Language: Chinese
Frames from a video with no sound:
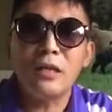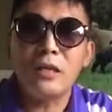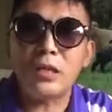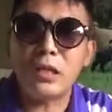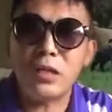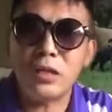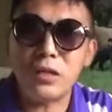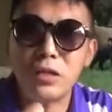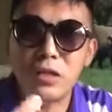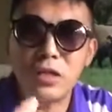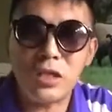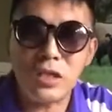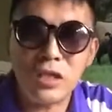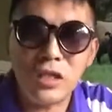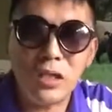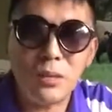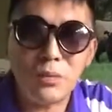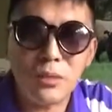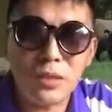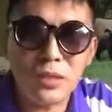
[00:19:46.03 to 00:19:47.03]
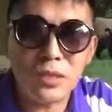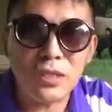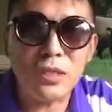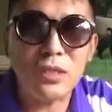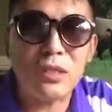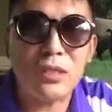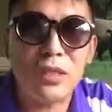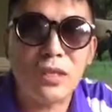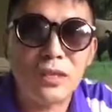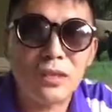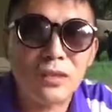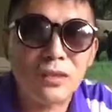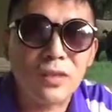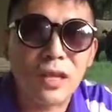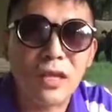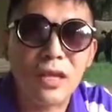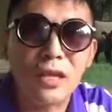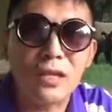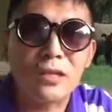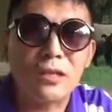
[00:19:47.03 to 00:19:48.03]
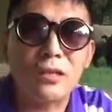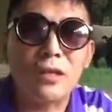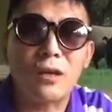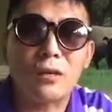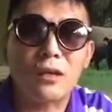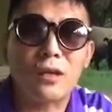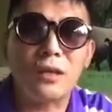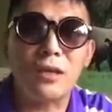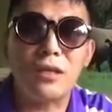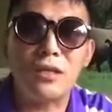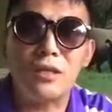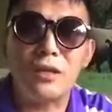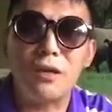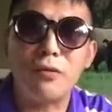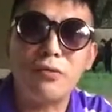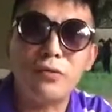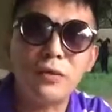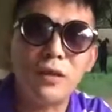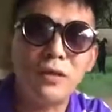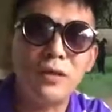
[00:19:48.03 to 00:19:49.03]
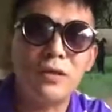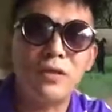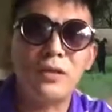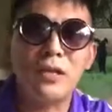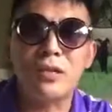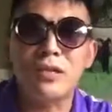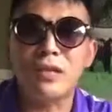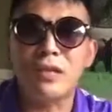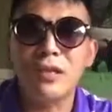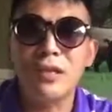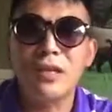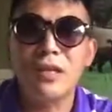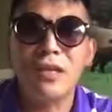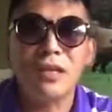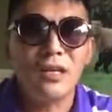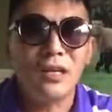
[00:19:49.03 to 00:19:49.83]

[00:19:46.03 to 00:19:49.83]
其实习近平自己他也知道，他的姐夫、他的姐姐，